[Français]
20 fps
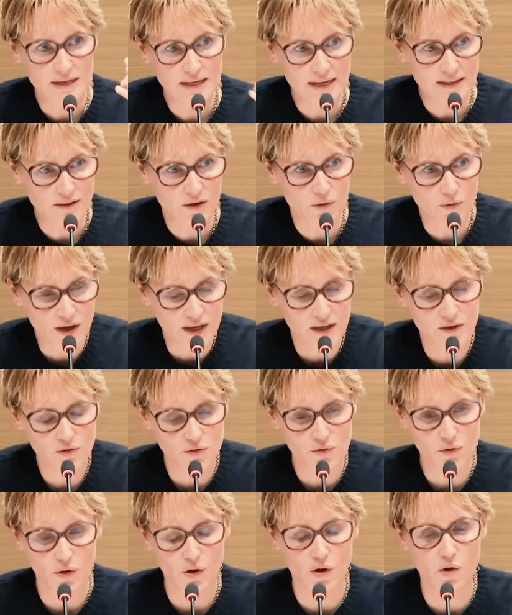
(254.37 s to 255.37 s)
être
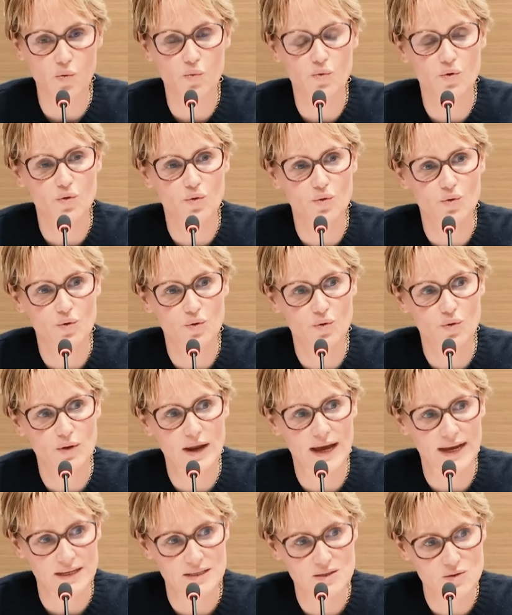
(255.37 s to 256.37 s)
récurrent ou
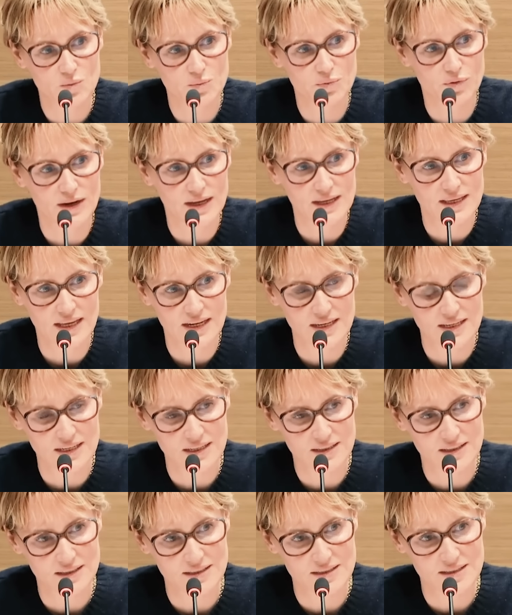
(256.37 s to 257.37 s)
la raison pour laquelle